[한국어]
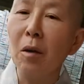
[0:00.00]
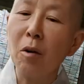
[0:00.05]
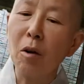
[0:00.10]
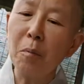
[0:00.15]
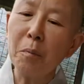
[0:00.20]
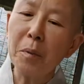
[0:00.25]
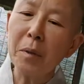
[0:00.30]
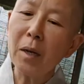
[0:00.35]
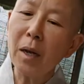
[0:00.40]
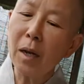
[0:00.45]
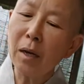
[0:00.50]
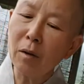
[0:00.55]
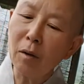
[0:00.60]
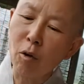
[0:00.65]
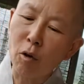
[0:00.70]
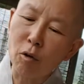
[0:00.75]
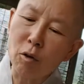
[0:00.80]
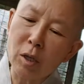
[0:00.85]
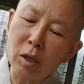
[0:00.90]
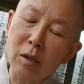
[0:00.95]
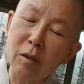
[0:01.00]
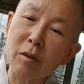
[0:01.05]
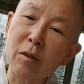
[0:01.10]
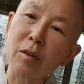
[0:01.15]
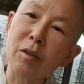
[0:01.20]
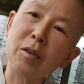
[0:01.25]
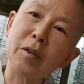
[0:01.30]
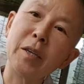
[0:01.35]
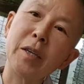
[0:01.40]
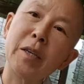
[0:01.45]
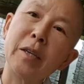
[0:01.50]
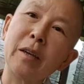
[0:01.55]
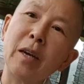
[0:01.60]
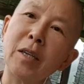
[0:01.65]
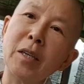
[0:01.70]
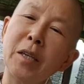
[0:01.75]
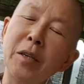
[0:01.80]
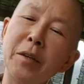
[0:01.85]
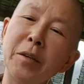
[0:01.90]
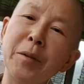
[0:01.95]
커피랑 어울리는 것들이
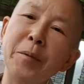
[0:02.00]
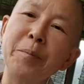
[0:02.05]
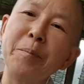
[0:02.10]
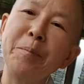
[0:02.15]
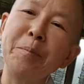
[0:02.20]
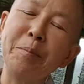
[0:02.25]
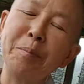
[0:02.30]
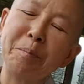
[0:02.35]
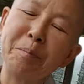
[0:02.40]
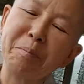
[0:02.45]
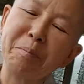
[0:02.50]
사실은